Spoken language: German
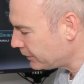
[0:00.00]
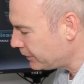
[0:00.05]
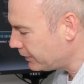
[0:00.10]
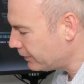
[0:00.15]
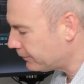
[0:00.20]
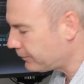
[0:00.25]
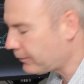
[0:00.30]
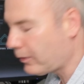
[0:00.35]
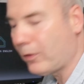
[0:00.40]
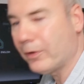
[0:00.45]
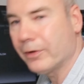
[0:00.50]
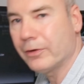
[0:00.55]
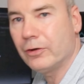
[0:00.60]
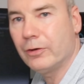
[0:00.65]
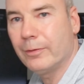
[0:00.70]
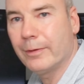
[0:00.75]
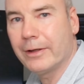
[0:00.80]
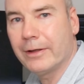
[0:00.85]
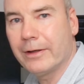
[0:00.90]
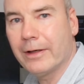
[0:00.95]
Hier vorne
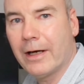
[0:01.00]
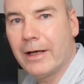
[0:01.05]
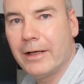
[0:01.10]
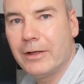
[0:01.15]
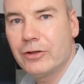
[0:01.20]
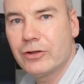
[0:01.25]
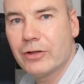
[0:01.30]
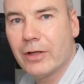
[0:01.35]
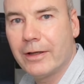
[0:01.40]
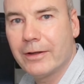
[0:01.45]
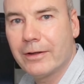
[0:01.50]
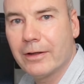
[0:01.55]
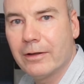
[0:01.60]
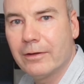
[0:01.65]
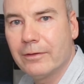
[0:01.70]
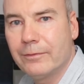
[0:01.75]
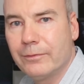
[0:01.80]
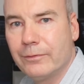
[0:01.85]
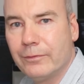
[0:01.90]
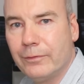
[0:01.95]
über den einen
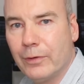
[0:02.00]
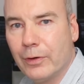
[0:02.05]
Schalter